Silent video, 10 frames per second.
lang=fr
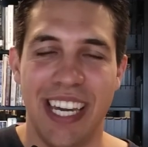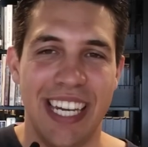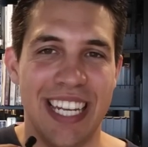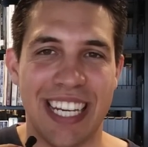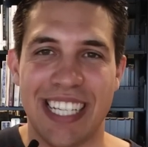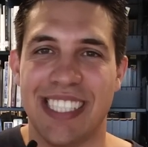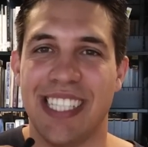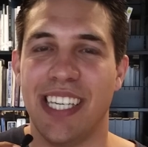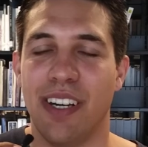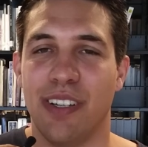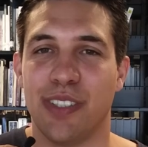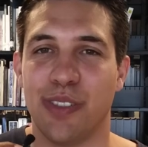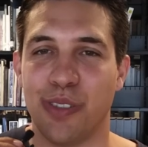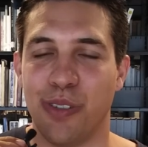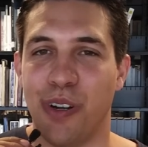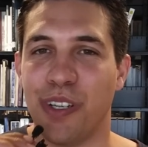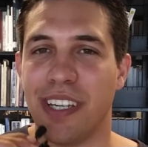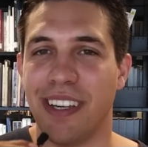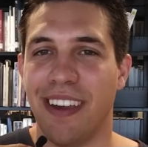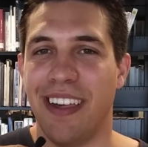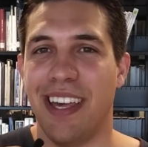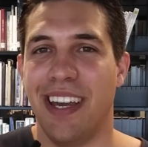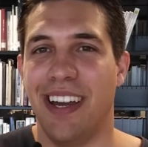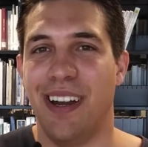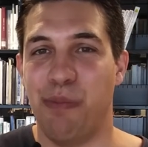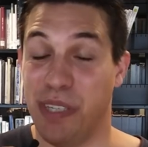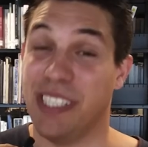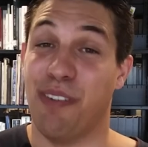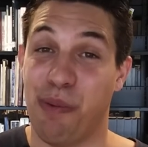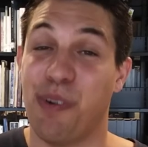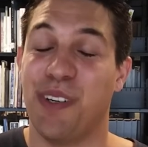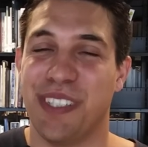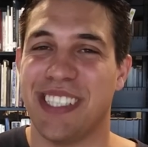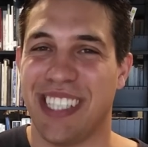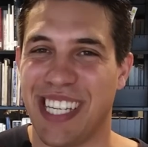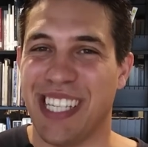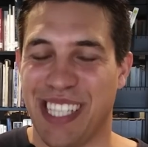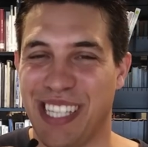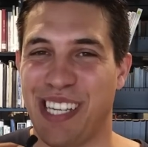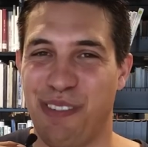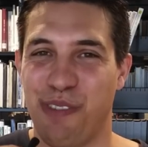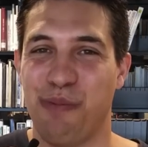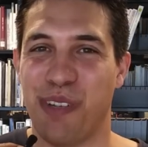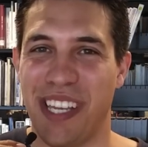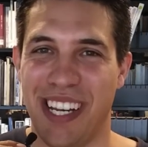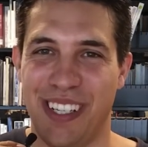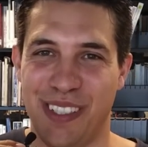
Il est classé sociologue, mais c'est vraiment un très très très vieux modèle